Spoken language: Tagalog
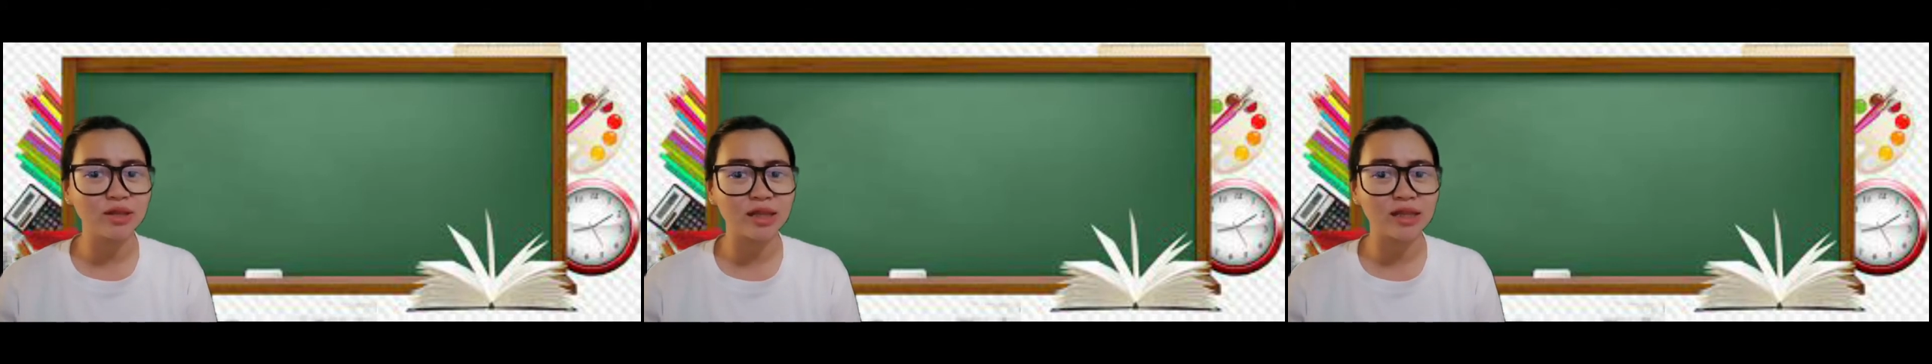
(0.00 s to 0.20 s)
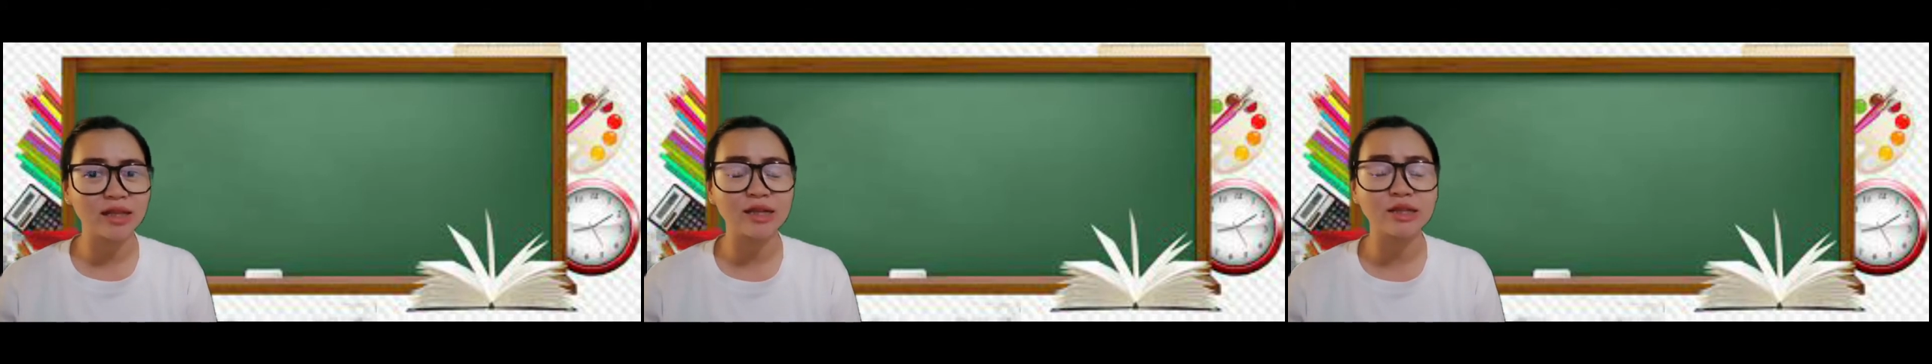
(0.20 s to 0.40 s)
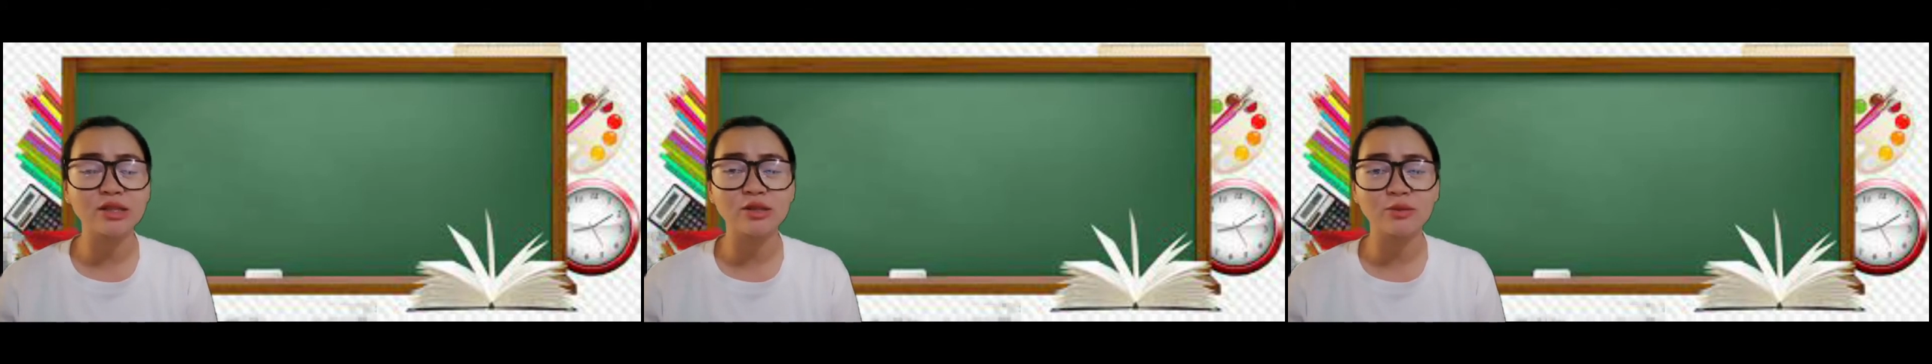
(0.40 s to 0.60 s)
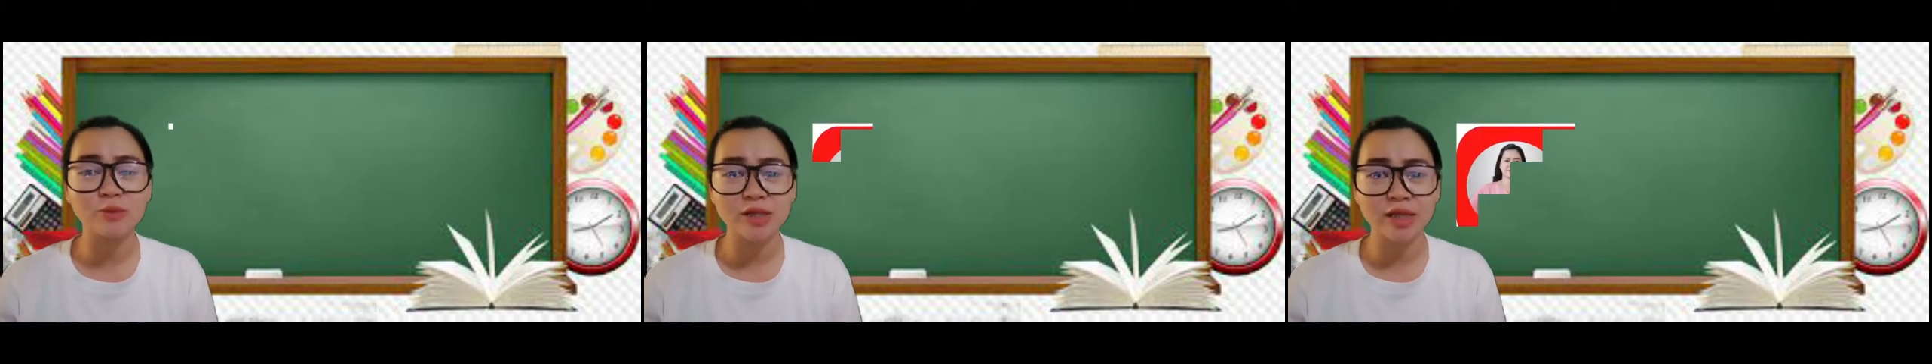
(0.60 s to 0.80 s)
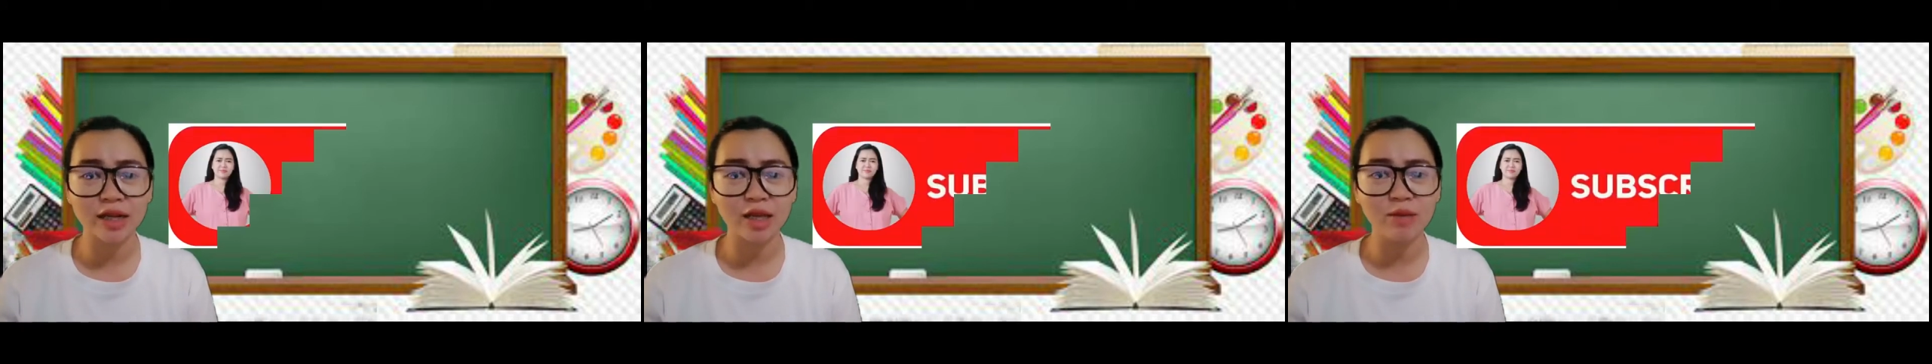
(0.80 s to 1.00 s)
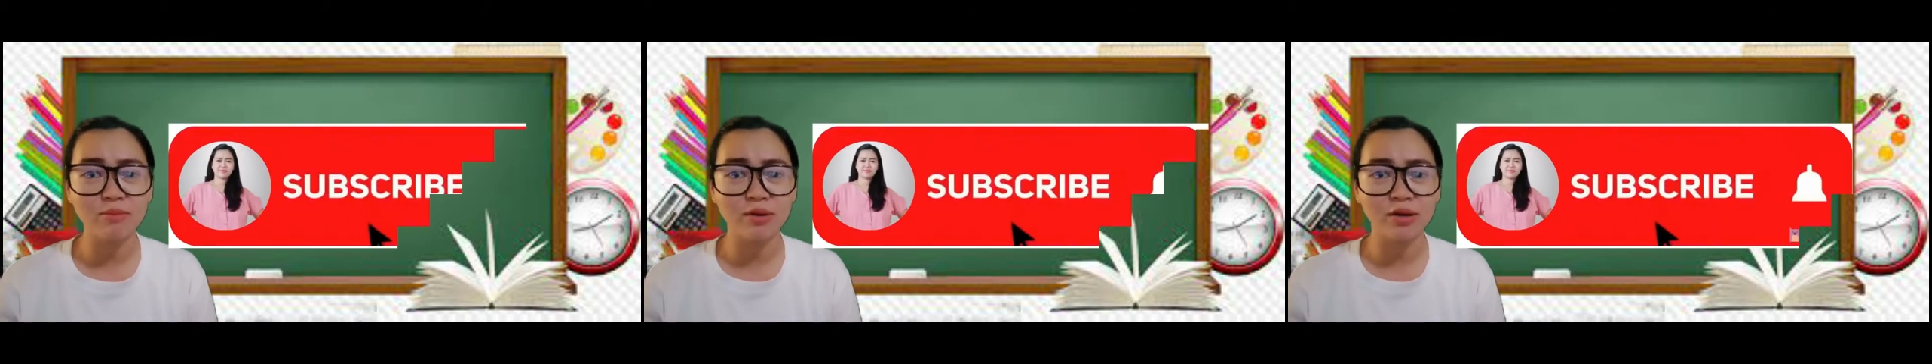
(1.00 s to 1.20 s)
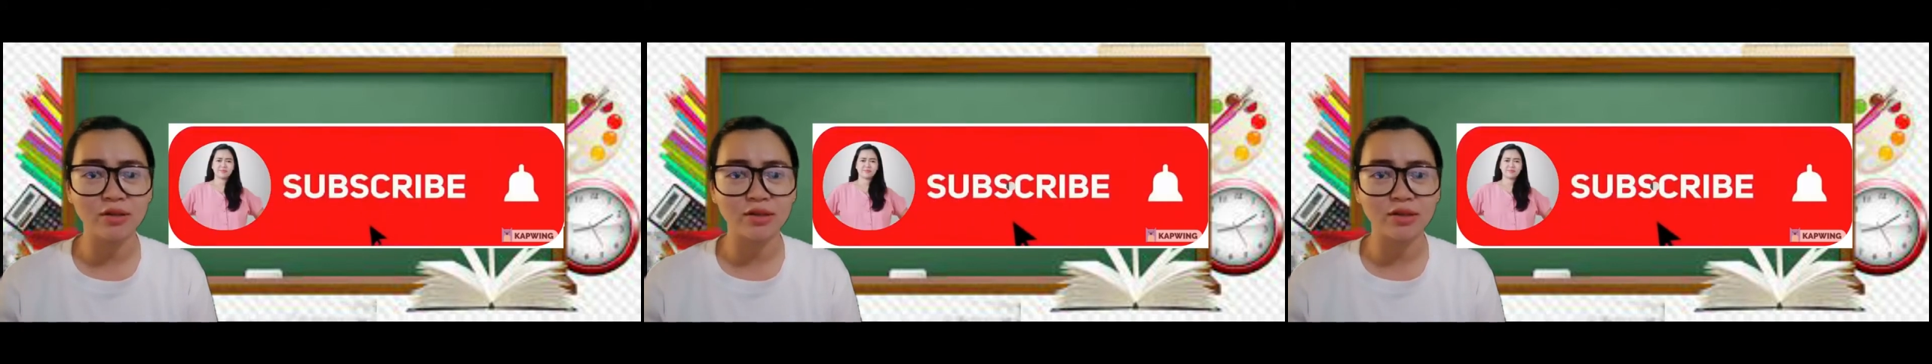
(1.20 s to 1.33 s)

pindutin ang subscribe